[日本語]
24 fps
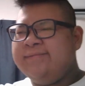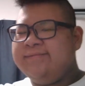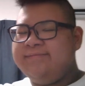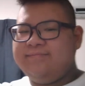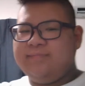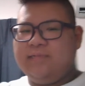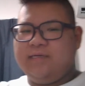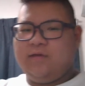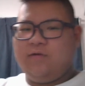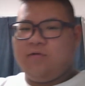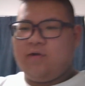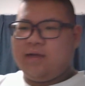
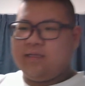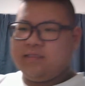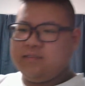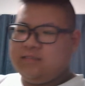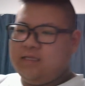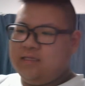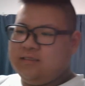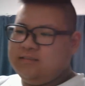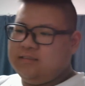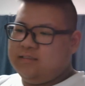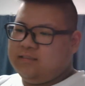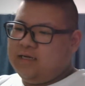あ、よかっ
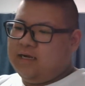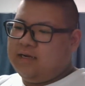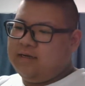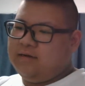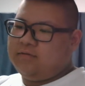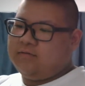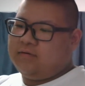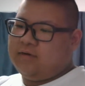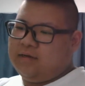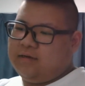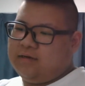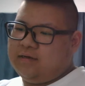たんじゃない
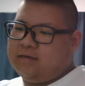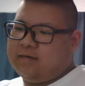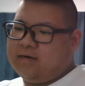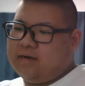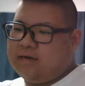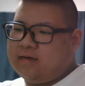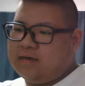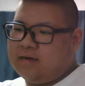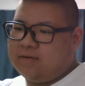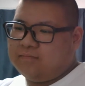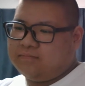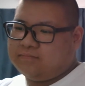のかな、な
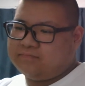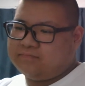んか。